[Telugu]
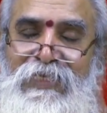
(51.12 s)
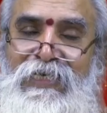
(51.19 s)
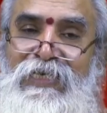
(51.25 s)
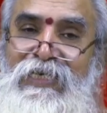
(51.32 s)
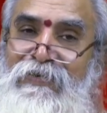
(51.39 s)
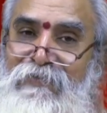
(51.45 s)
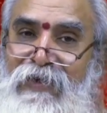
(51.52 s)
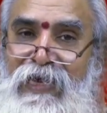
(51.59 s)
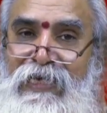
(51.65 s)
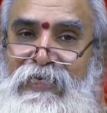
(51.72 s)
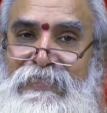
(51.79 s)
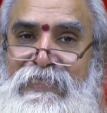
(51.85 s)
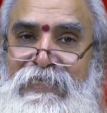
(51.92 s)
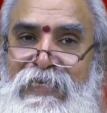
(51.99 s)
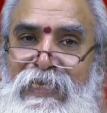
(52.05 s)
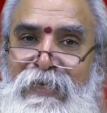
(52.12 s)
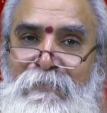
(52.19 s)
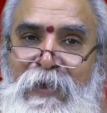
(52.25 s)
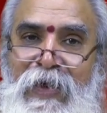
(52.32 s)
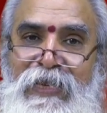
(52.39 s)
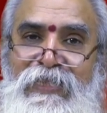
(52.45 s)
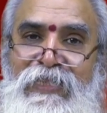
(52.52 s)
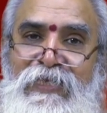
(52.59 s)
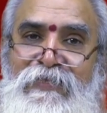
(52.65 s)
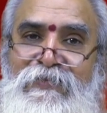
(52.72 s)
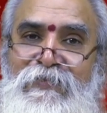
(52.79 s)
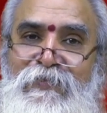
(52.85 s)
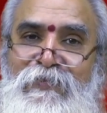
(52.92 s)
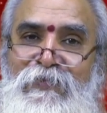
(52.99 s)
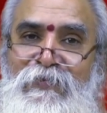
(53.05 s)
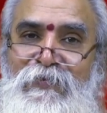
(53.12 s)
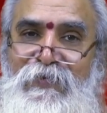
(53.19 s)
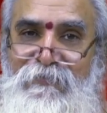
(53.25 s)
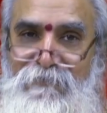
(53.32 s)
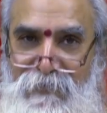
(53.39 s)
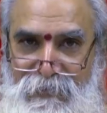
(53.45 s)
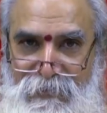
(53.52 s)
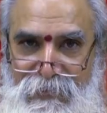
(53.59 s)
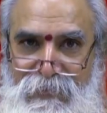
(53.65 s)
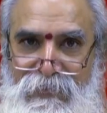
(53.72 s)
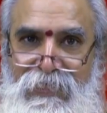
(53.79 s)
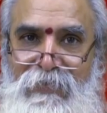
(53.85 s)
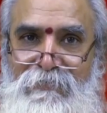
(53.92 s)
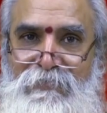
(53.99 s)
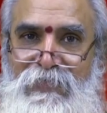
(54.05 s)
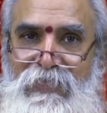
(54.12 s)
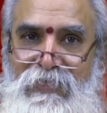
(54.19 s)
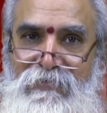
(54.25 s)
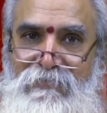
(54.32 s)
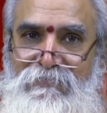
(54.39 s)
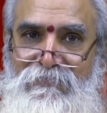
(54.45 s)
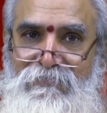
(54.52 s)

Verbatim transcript: ఈ నివారణ చర్యలే భారతీయ జ్యోతిషంలోని వైశిష్ట్యాంశాలు